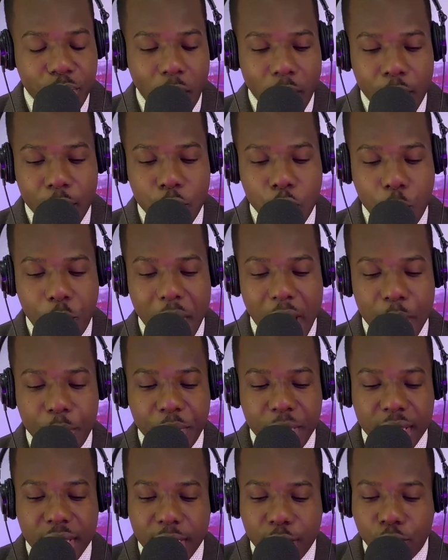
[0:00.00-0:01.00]
nous allons
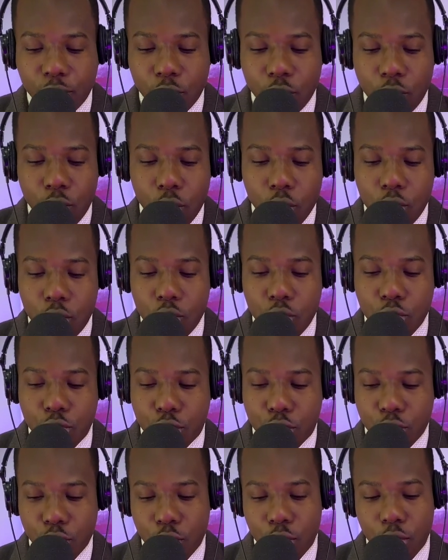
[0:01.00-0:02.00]
présenter
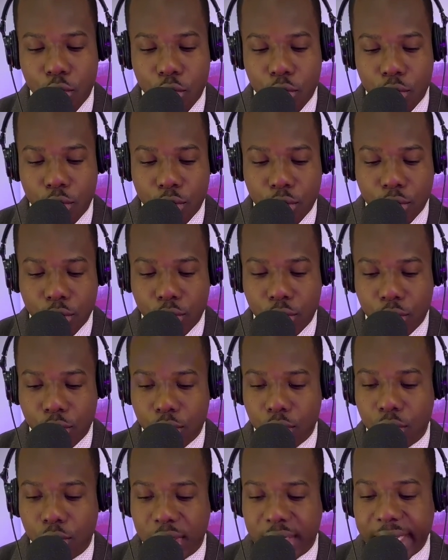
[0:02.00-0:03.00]
leçon
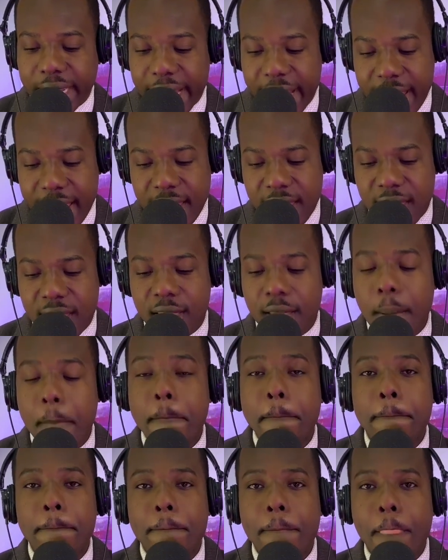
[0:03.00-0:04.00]
13,
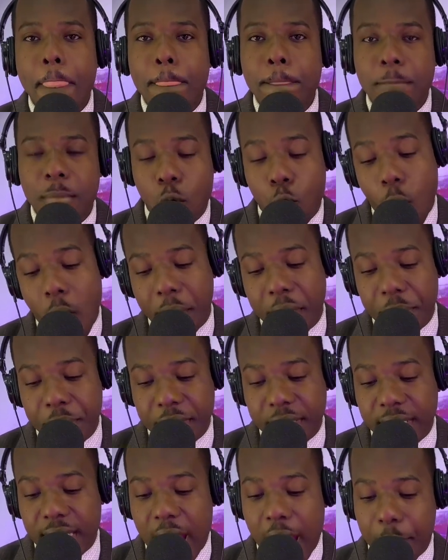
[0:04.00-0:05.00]
ou
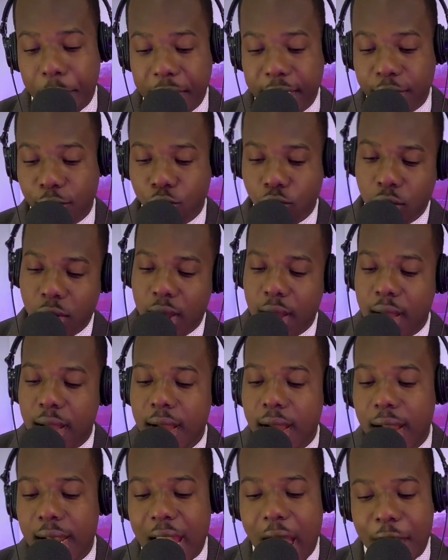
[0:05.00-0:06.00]
répéter après nous,
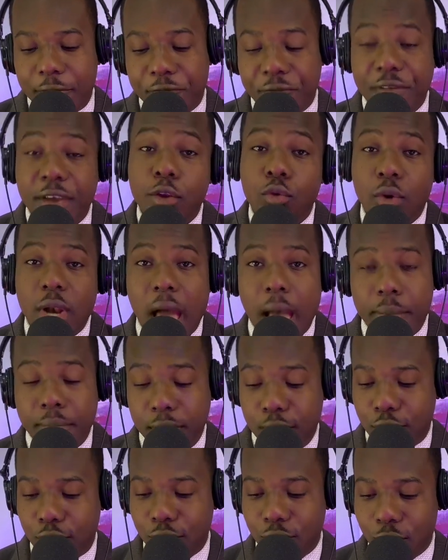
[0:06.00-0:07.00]
la fin de la
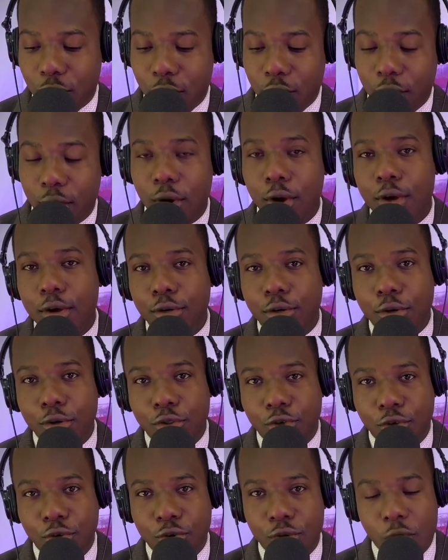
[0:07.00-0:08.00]
mission de
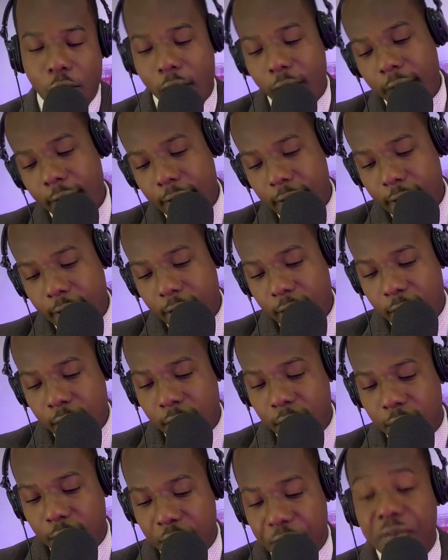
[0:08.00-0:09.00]
Dieu.
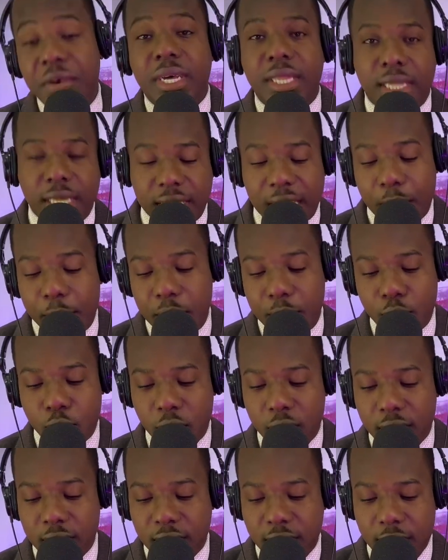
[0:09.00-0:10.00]
Faites à
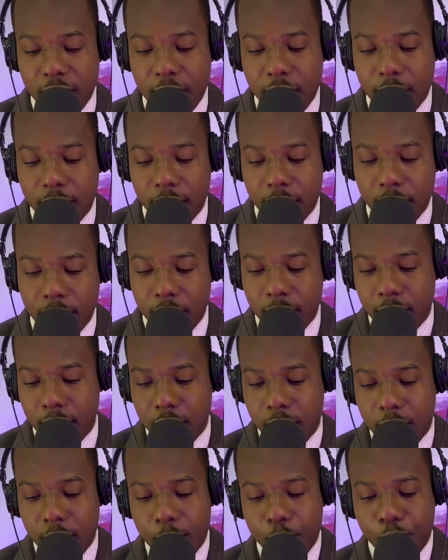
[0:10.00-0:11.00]
mémoriser,
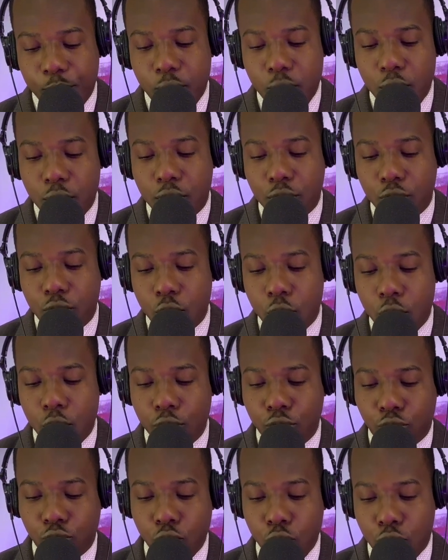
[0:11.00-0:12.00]

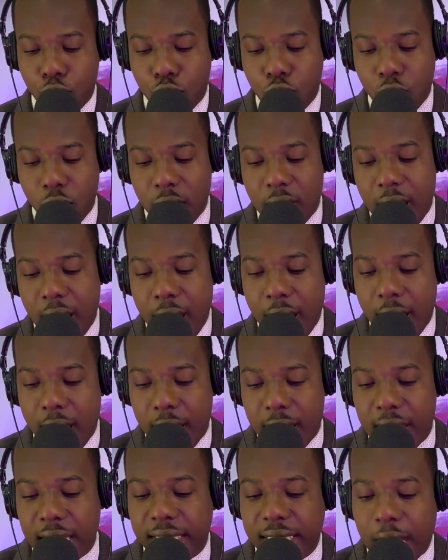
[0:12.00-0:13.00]
puisque tout cela
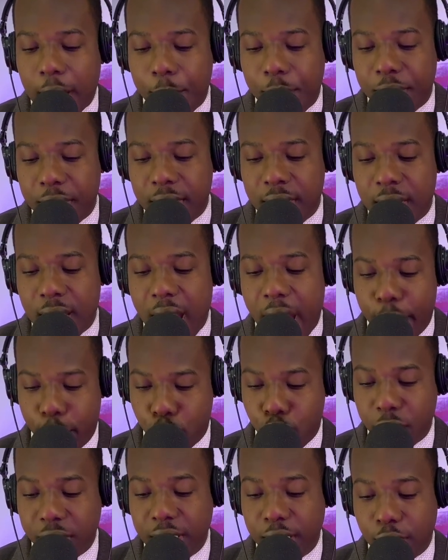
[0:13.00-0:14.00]
est appelé à
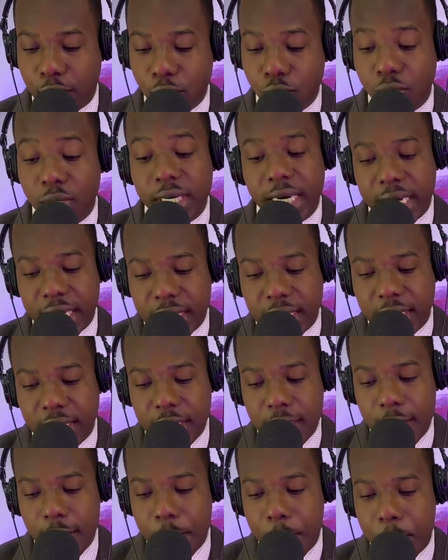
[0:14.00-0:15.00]
se dissoudre ainsi,